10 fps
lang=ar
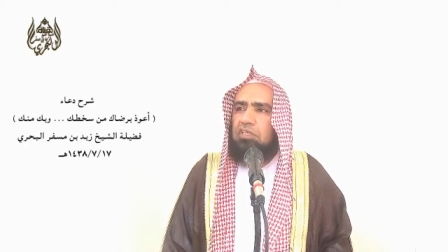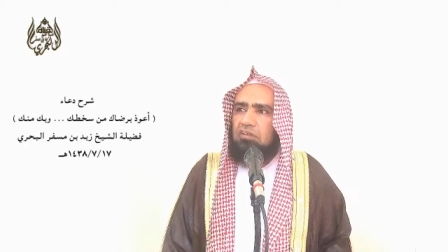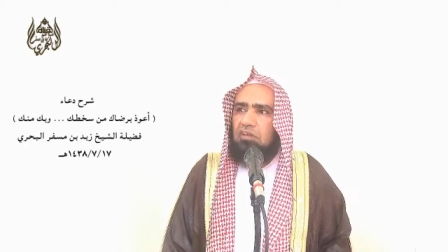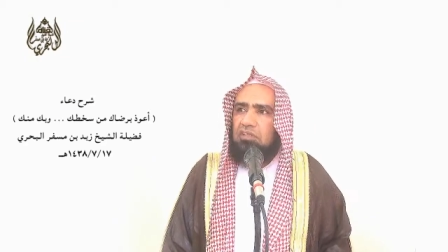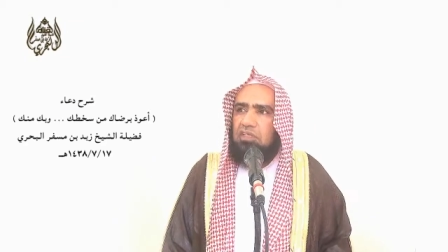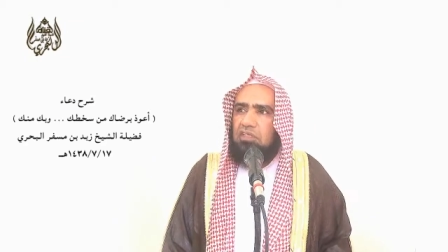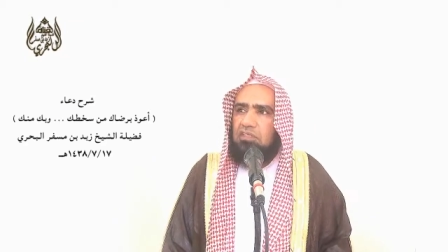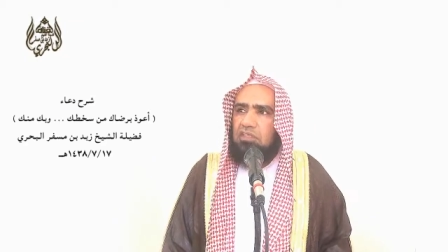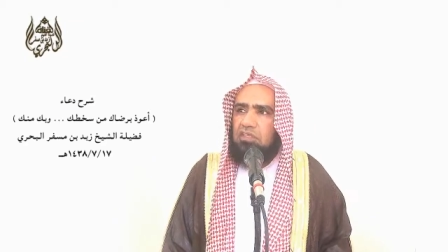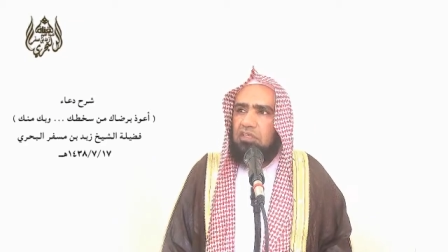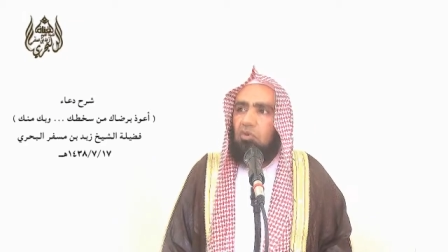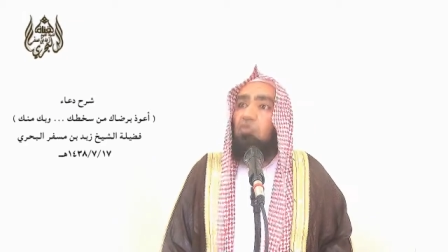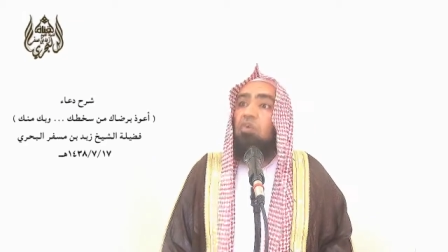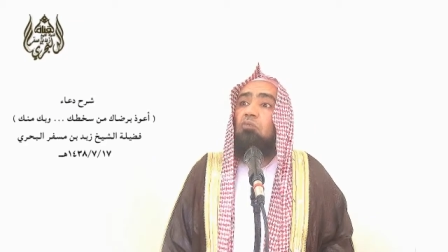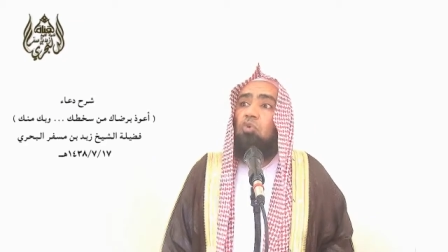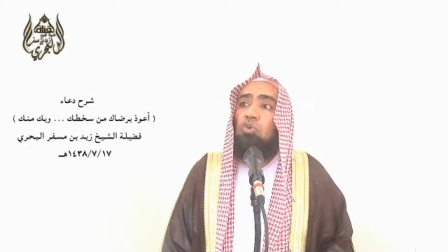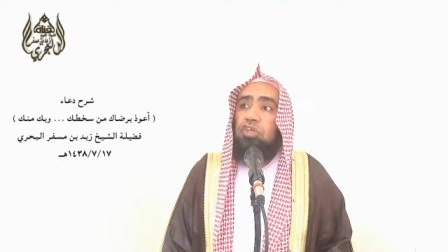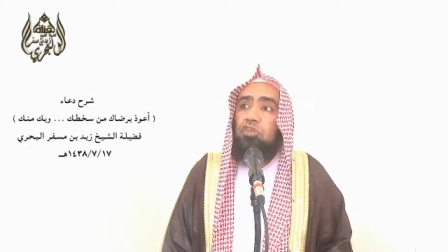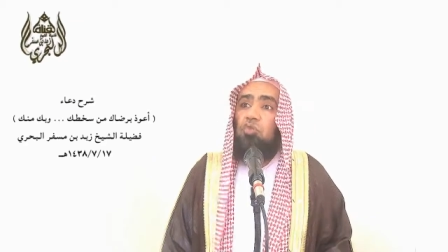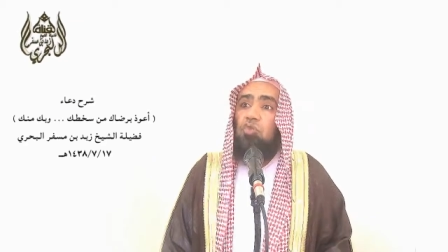بإرادته وهو
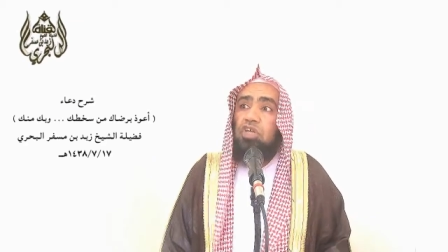المعيذ